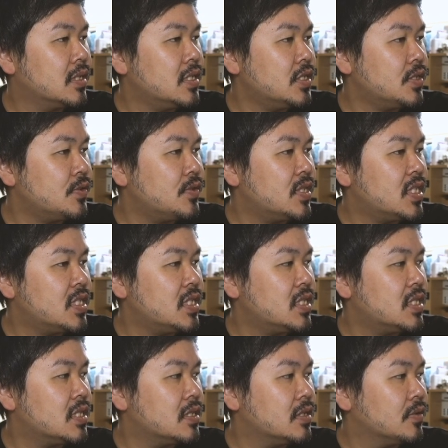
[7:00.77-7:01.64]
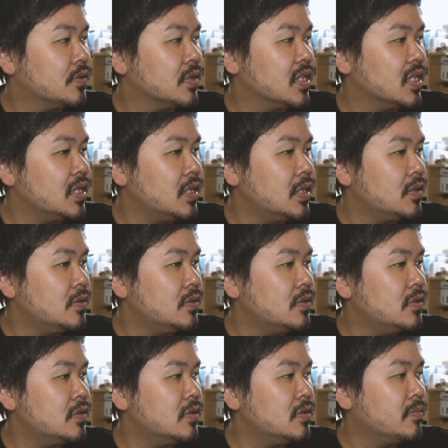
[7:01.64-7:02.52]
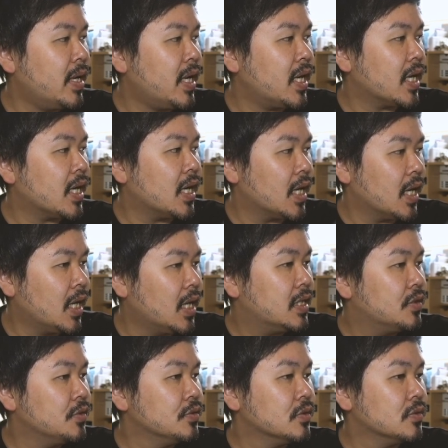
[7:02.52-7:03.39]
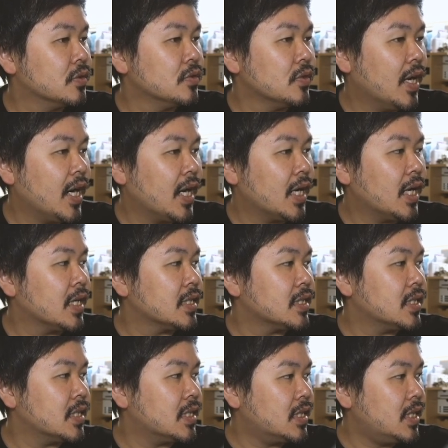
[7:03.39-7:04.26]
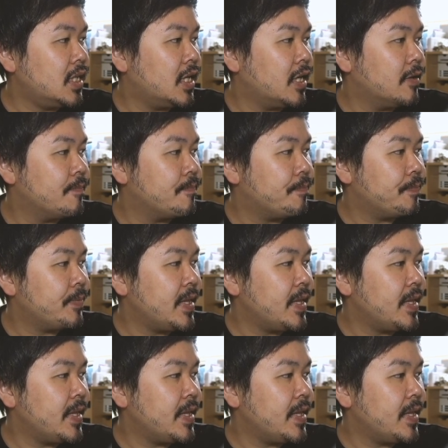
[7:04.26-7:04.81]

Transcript: 21日の昼前からどんどんどんどん測ってて、